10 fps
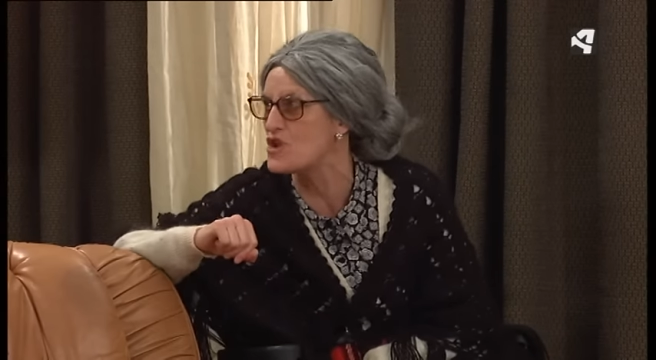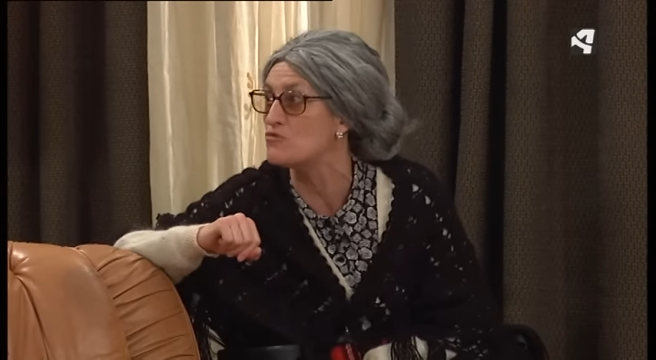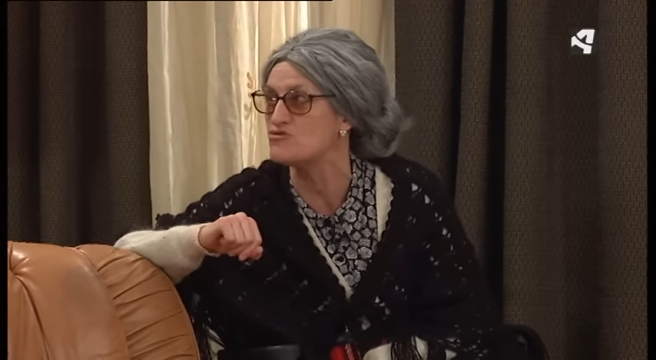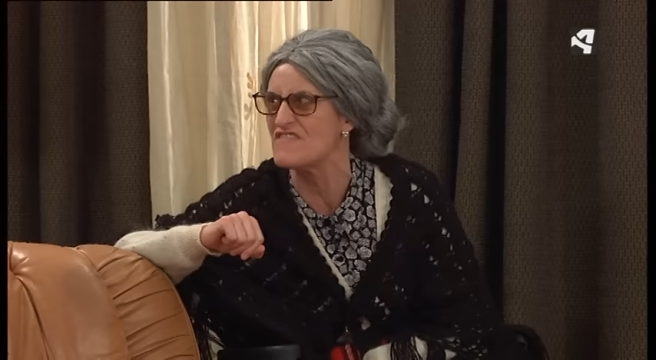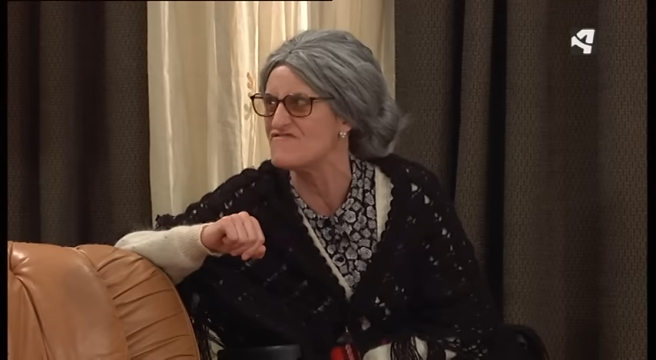en
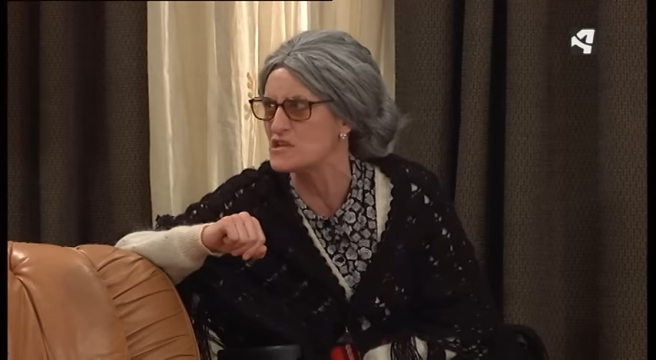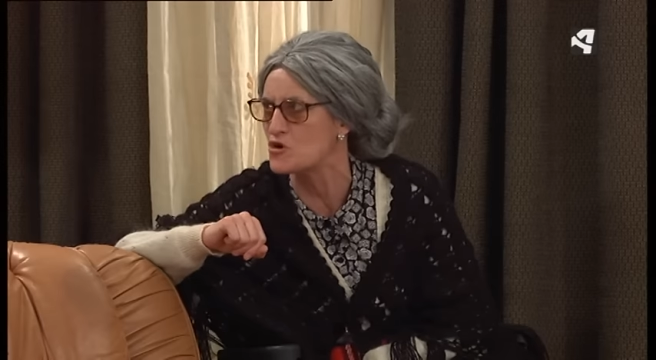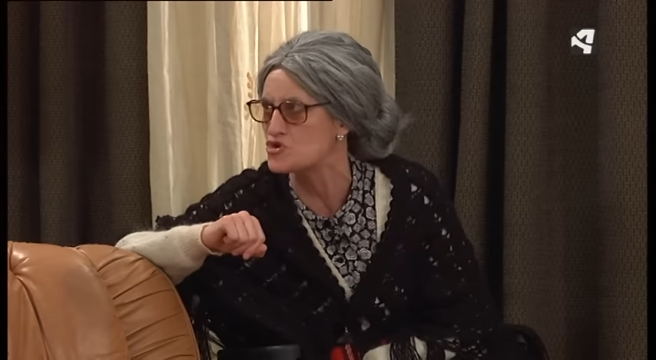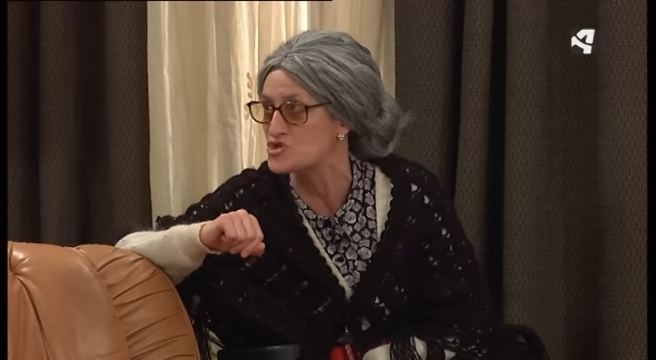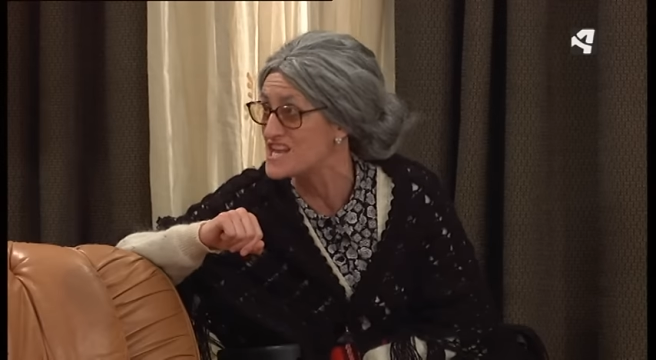
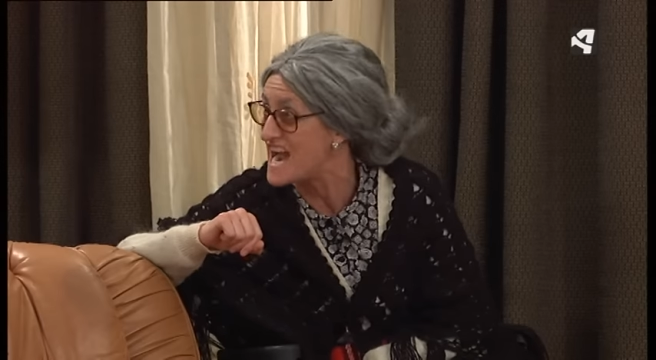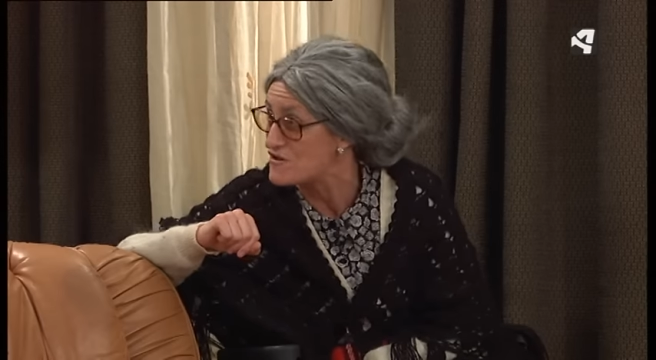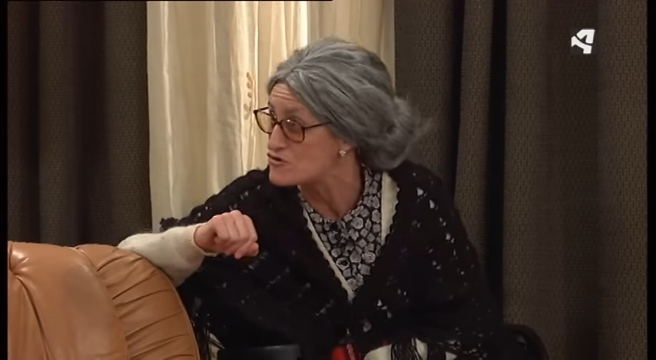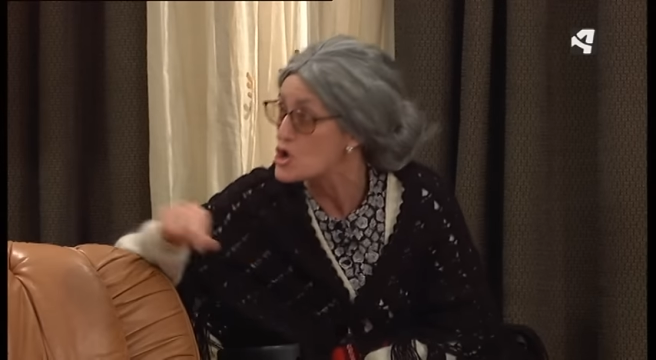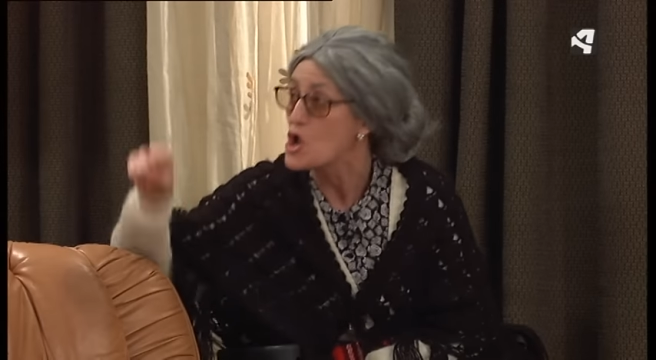auténticos
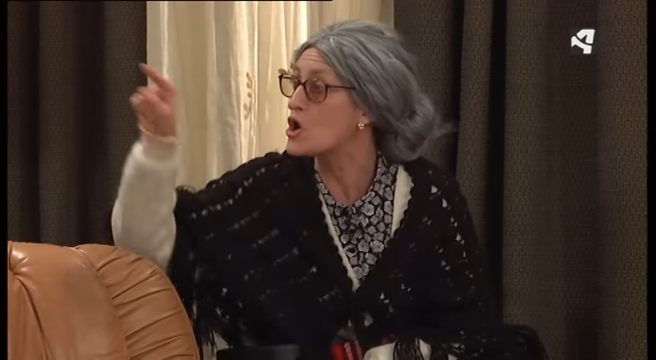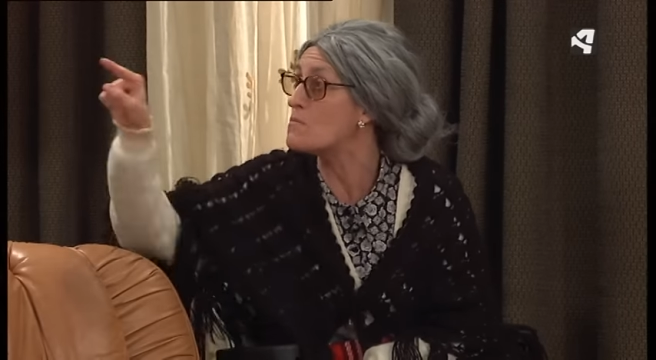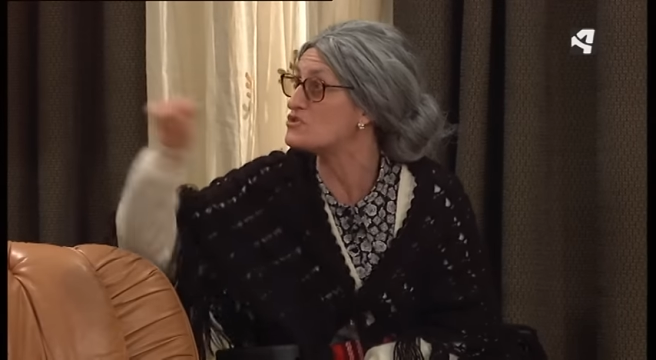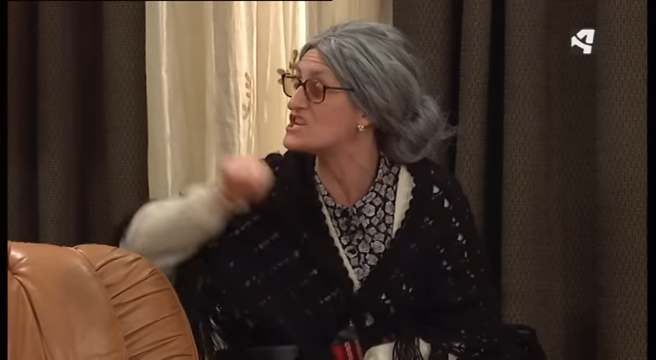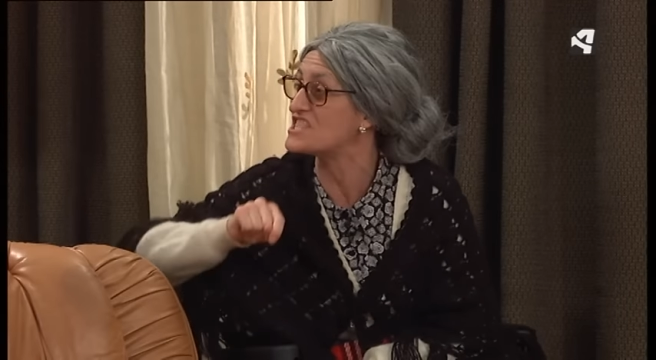tiranos,
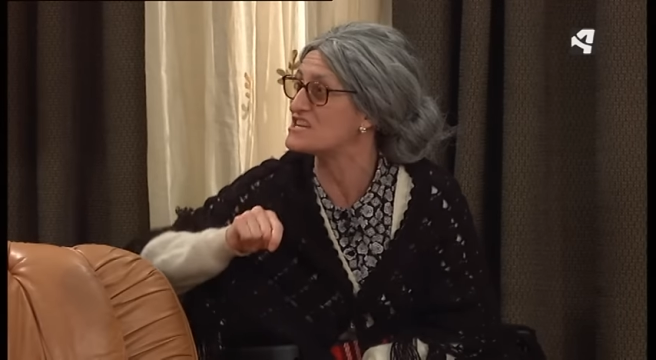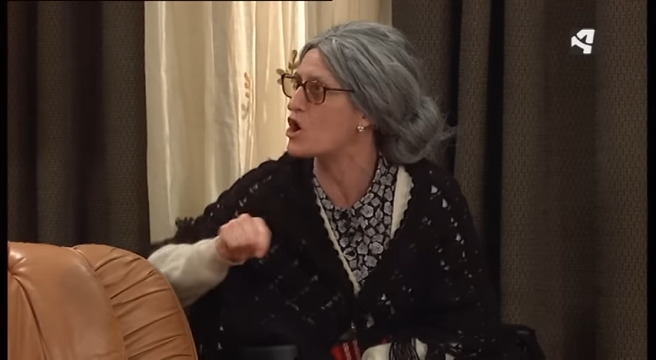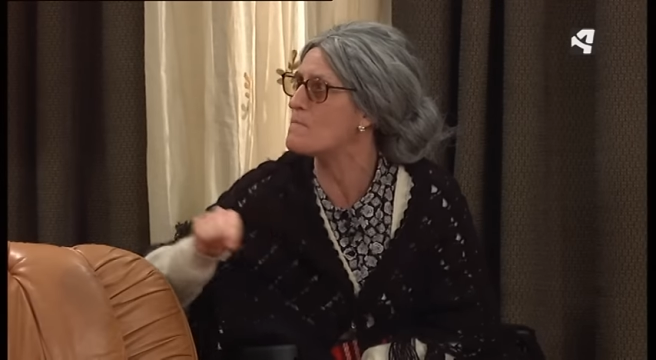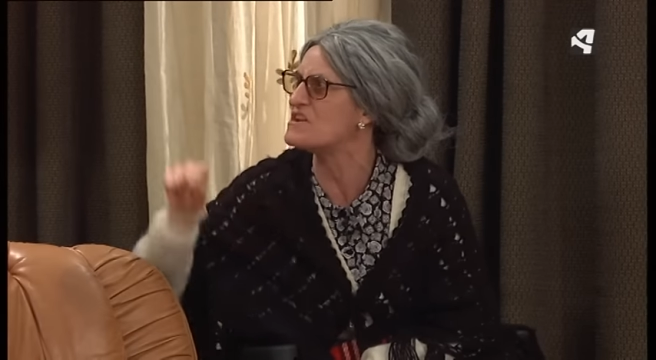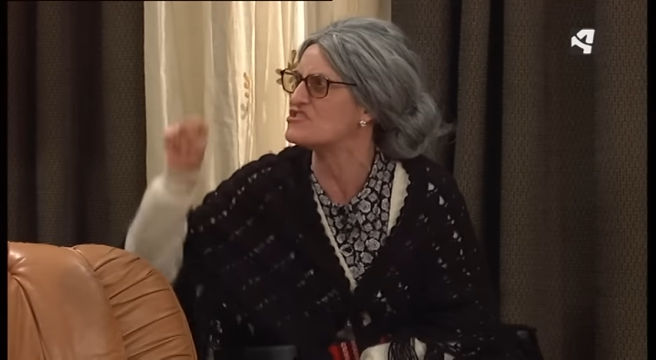como te estás
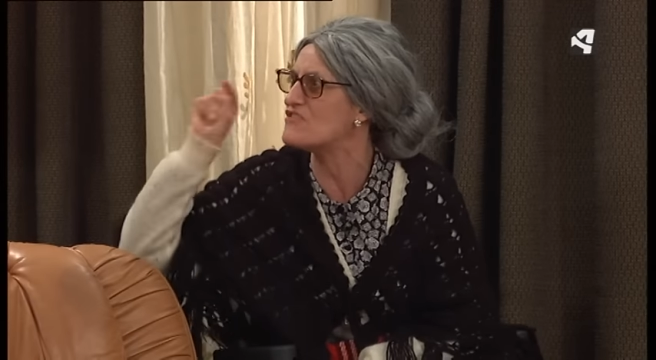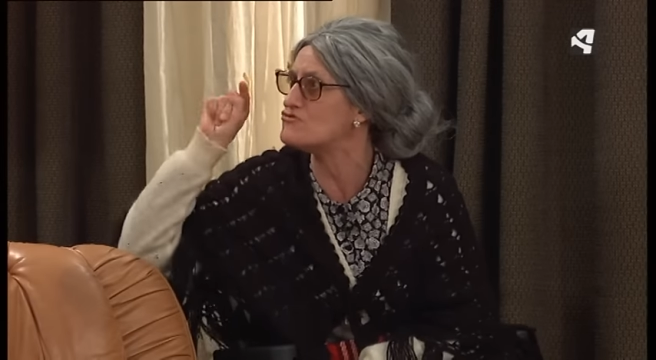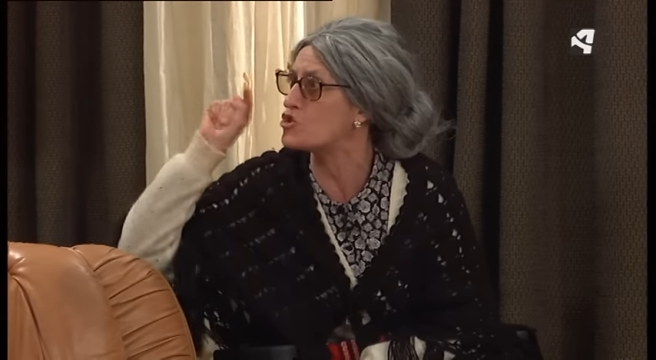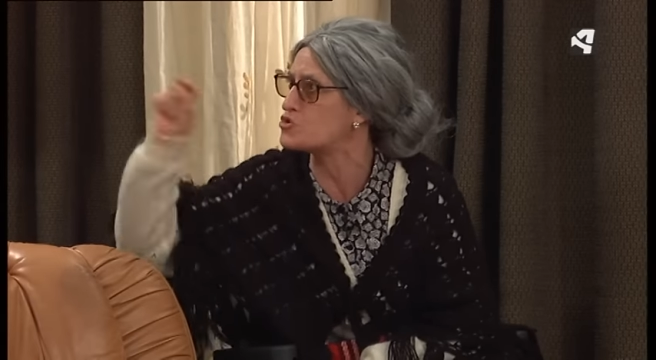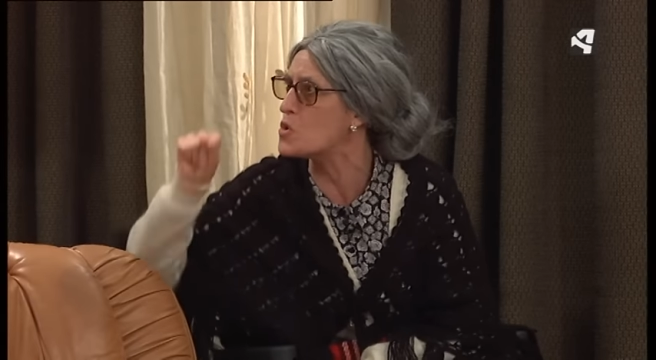
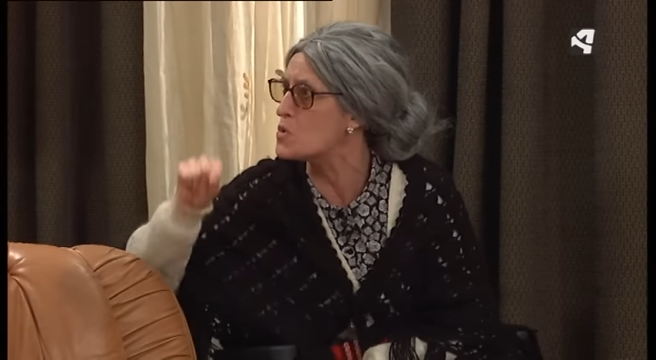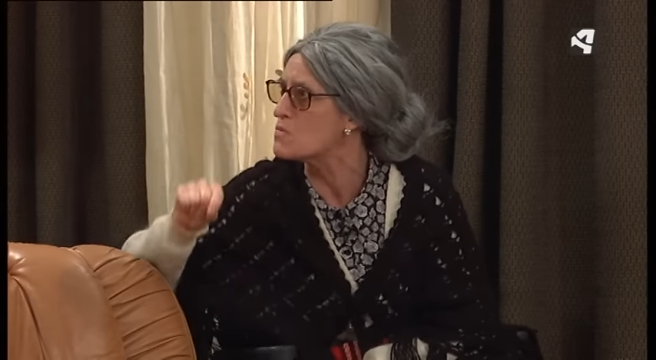convirtiendo tú.